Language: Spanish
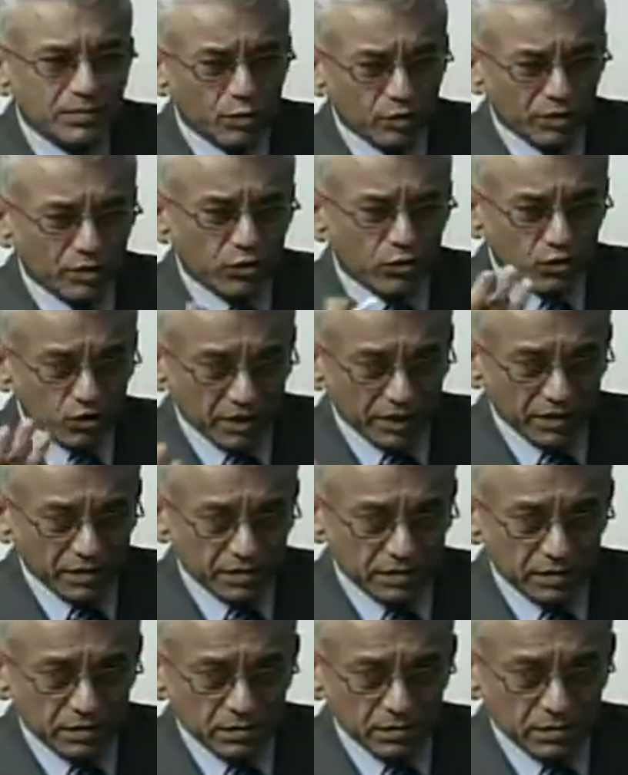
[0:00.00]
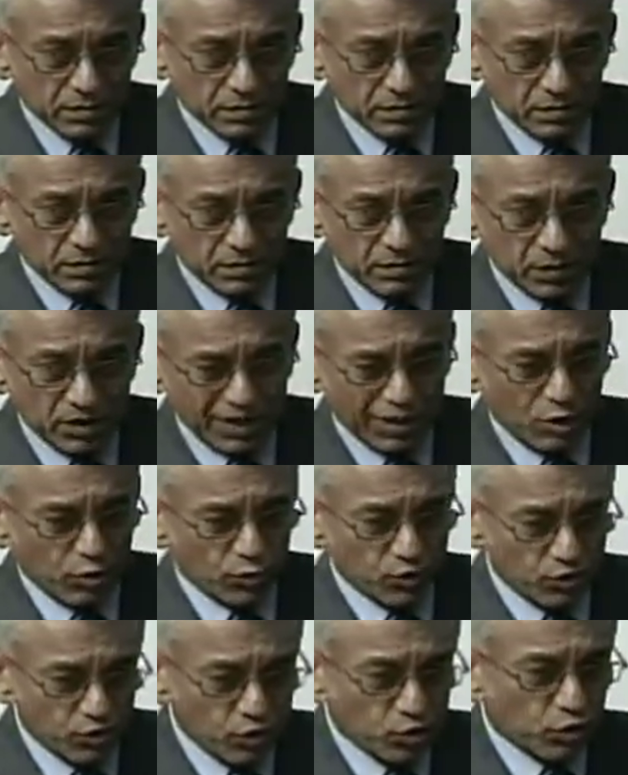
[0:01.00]
por reconocerse. O sea, la
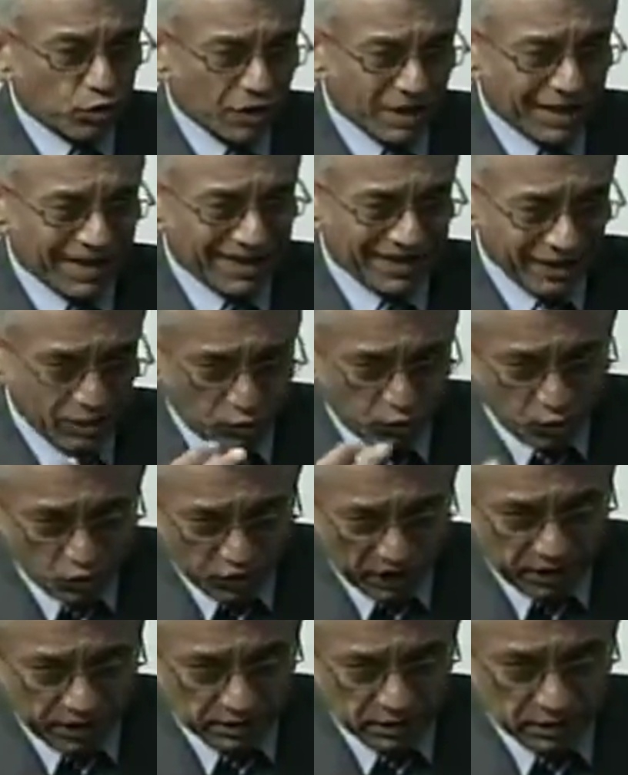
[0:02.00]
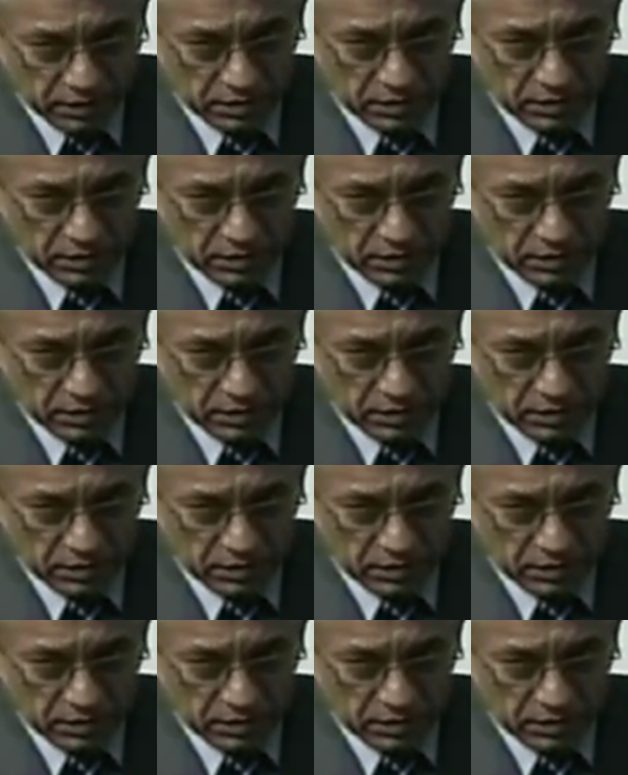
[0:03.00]
oposición tiene que reconocer